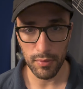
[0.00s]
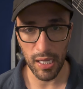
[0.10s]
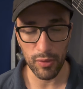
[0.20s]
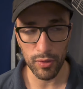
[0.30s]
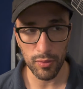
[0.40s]

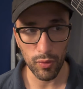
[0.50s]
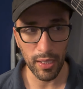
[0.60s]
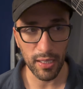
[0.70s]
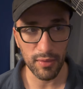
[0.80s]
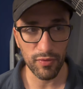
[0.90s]
قوي
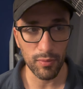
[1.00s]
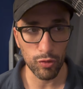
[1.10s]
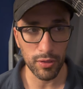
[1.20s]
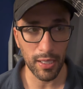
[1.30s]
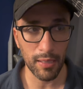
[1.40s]
ولكن في
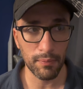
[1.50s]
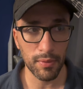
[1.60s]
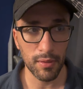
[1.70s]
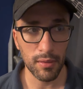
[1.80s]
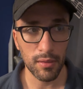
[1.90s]
المنتخب
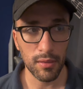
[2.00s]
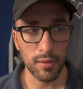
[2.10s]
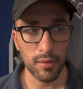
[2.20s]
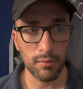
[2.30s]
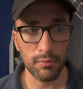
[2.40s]

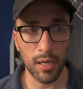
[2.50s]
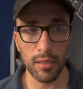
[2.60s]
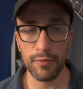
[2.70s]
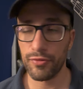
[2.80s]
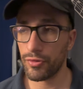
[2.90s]

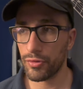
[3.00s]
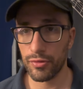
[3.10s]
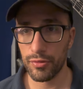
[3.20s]
معرفش